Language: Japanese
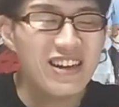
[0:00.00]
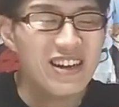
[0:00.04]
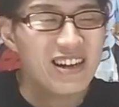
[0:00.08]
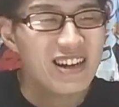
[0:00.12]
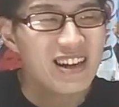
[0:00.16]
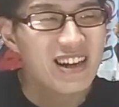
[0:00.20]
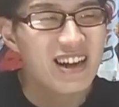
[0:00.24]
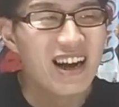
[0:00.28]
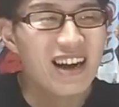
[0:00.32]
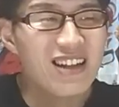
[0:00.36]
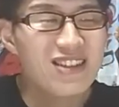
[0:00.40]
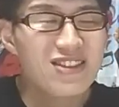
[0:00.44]

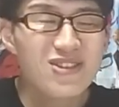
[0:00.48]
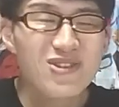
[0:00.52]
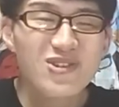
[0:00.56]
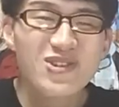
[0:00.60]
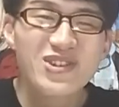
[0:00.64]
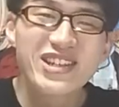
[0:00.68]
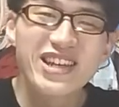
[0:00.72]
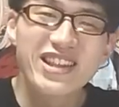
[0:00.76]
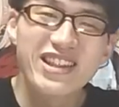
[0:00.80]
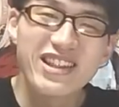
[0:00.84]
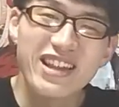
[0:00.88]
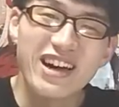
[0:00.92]
感動
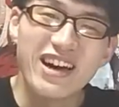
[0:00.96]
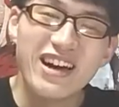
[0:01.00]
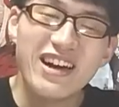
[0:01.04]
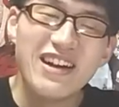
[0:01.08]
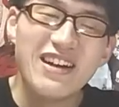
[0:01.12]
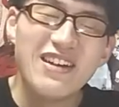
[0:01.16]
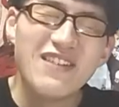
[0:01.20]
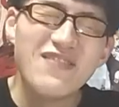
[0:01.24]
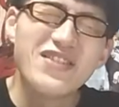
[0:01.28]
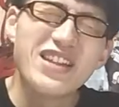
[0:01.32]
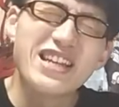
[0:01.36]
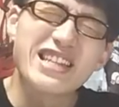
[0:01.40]
しちゃった
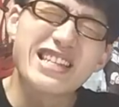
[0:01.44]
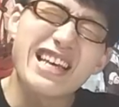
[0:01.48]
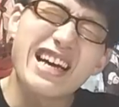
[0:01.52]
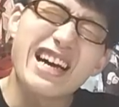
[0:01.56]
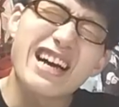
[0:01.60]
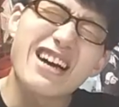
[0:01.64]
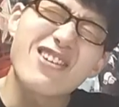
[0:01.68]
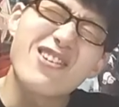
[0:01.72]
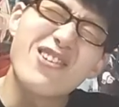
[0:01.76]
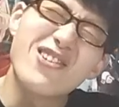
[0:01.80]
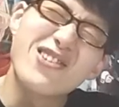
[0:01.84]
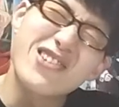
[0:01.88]
で
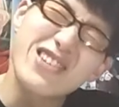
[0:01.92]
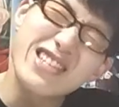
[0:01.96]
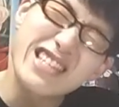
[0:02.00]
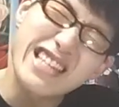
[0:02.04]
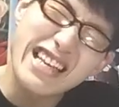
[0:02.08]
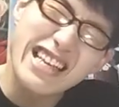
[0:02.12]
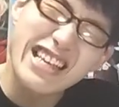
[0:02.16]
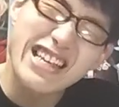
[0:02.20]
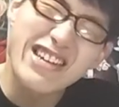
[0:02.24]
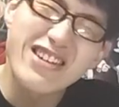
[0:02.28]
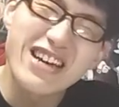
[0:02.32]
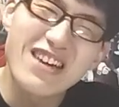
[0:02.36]
さこの
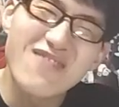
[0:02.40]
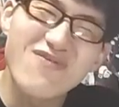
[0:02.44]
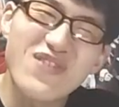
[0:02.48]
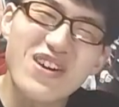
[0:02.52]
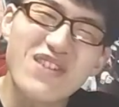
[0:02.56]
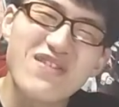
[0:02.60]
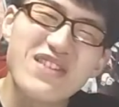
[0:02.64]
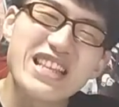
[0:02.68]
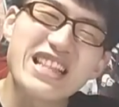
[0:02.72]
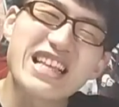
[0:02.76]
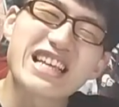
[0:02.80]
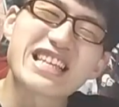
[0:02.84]
先はやっ
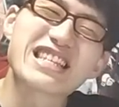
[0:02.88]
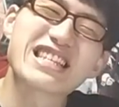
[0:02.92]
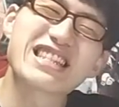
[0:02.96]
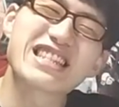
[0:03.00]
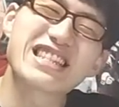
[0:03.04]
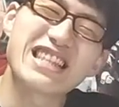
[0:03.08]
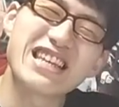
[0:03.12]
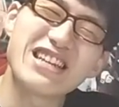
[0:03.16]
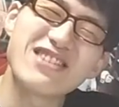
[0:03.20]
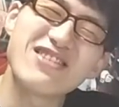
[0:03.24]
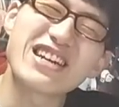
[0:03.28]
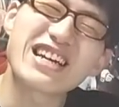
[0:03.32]
ぱみんな
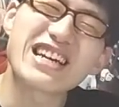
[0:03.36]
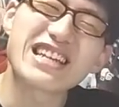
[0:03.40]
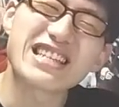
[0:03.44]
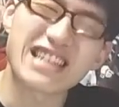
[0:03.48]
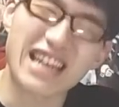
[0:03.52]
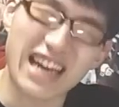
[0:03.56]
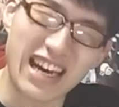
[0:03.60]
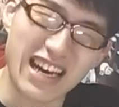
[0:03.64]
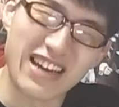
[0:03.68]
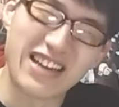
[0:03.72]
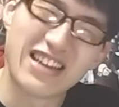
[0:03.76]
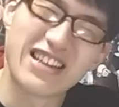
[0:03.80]
知ってるわけ
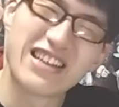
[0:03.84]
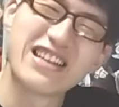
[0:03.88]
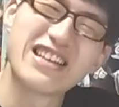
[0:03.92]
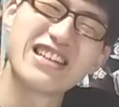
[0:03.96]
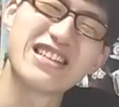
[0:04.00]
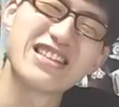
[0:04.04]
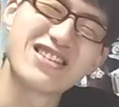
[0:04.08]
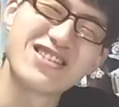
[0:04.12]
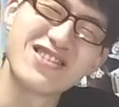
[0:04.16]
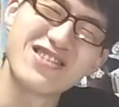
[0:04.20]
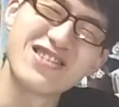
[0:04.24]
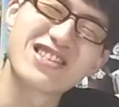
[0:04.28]
じゃん
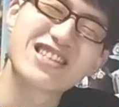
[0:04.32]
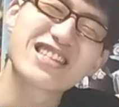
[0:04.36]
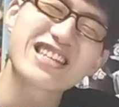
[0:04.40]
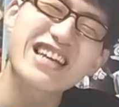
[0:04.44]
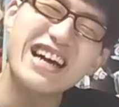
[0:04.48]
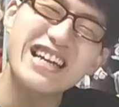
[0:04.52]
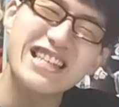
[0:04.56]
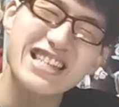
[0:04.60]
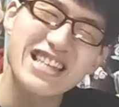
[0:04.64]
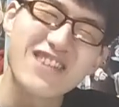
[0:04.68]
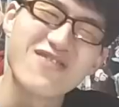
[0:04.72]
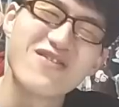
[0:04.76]
呪術
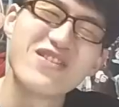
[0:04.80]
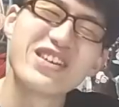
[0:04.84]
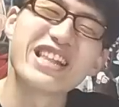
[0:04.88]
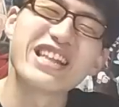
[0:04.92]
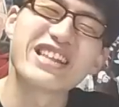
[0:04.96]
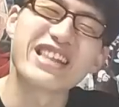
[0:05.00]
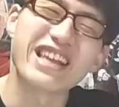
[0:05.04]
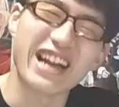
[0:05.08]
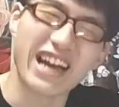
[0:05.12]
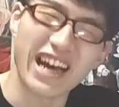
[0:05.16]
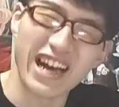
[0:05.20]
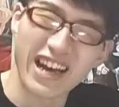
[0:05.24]
廻戦見
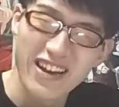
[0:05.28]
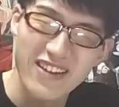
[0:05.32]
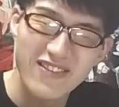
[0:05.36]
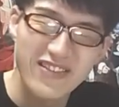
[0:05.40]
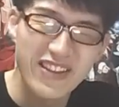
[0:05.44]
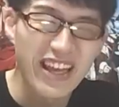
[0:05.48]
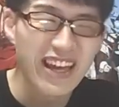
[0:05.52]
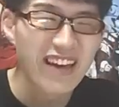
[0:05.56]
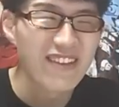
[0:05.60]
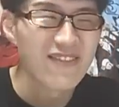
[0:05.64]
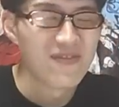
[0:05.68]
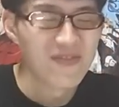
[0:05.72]
てたら
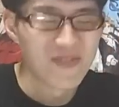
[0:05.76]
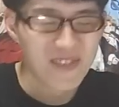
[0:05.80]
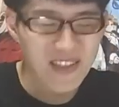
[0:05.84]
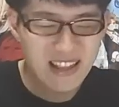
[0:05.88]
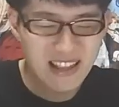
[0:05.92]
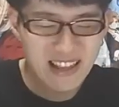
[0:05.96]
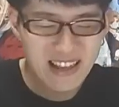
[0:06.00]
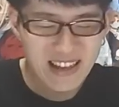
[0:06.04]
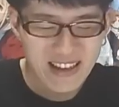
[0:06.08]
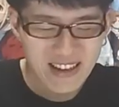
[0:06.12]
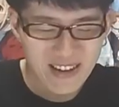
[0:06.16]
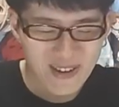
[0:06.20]
ね
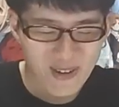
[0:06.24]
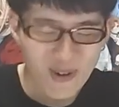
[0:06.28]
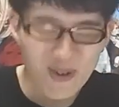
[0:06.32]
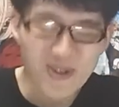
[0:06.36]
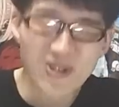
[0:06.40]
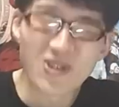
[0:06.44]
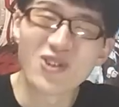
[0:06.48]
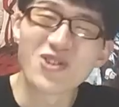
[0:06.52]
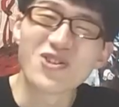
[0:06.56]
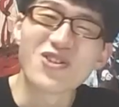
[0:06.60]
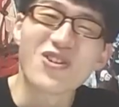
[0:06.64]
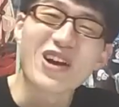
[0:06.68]
五
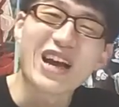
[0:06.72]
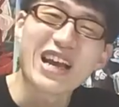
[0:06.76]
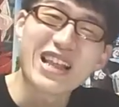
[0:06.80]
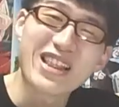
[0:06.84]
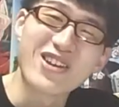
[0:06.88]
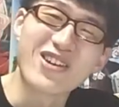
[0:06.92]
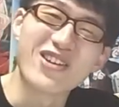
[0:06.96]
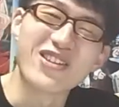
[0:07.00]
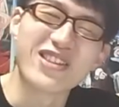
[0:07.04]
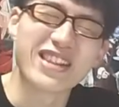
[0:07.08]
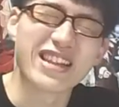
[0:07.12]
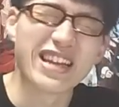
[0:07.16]
条と
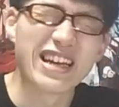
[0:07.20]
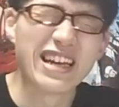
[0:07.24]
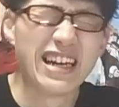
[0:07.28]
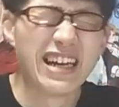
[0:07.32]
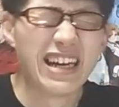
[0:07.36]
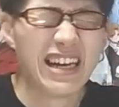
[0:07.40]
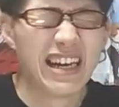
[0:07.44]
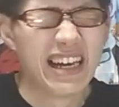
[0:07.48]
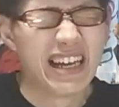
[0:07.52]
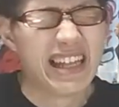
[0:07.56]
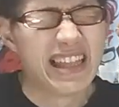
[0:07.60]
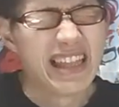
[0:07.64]
ゲト
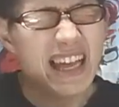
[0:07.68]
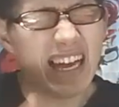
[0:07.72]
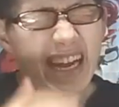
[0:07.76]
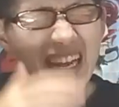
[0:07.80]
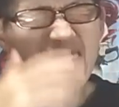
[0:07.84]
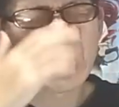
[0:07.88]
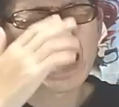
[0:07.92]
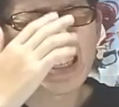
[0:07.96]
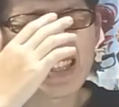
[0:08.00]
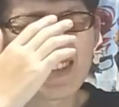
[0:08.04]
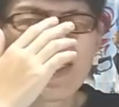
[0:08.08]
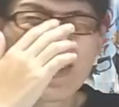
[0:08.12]
な
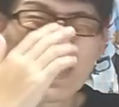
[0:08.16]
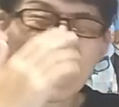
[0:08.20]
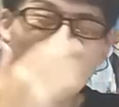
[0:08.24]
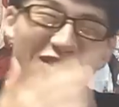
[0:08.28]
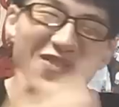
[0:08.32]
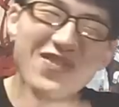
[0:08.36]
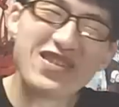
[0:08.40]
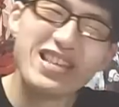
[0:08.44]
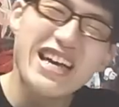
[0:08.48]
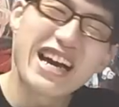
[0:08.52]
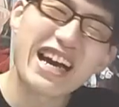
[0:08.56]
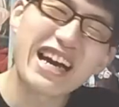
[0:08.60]
んかそれ
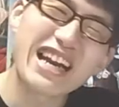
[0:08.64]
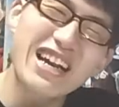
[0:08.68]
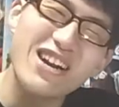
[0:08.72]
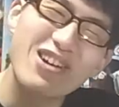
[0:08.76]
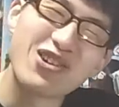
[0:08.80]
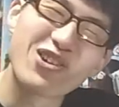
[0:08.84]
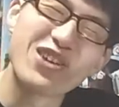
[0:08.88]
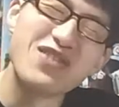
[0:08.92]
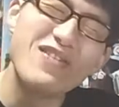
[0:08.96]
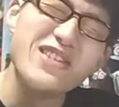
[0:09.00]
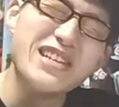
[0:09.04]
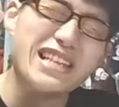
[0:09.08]
を見ながら
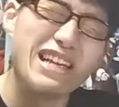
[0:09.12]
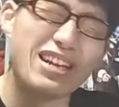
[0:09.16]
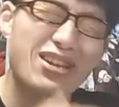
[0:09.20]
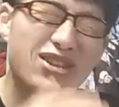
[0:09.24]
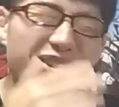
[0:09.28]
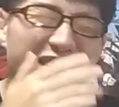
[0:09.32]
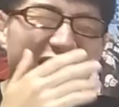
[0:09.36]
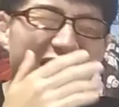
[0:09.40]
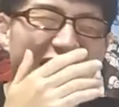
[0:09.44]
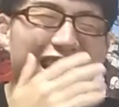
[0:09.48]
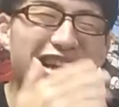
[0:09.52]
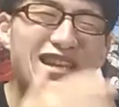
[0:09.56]
これ見てる
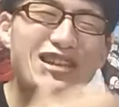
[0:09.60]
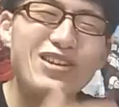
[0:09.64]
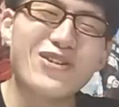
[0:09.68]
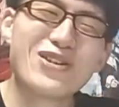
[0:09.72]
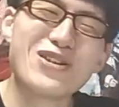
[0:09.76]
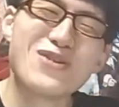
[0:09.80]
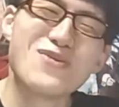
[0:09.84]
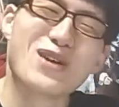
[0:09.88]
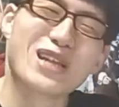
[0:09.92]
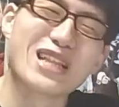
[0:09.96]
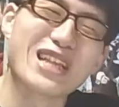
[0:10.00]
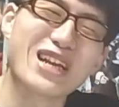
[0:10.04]
となんかよ
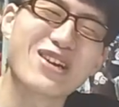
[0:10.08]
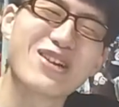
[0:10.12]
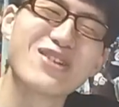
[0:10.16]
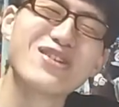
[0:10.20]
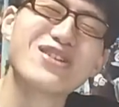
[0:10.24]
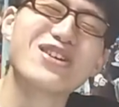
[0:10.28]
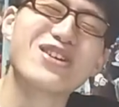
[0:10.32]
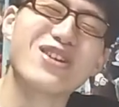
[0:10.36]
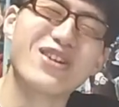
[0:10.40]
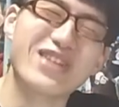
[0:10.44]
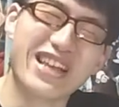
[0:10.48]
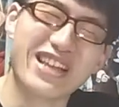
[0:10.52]
りまた来
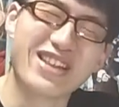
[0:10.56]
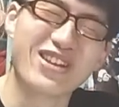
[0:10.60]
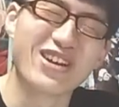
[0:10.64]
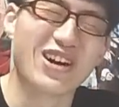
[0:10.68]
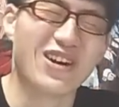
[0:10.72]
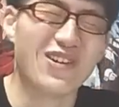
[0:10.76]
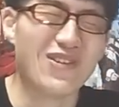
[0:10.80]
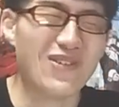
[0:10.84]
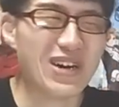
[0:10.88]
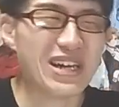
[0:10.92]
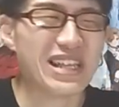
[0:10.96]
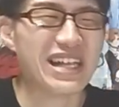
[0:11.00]
るよねと
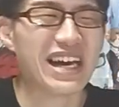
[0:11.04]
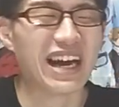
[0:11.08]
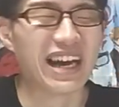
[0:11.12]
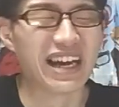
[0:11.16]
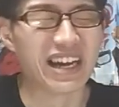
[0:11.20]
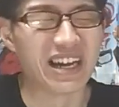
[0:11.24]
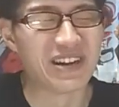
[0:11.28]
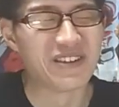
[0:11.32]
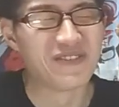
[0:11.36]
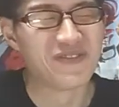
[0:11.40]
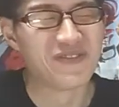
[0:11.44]
か思いながら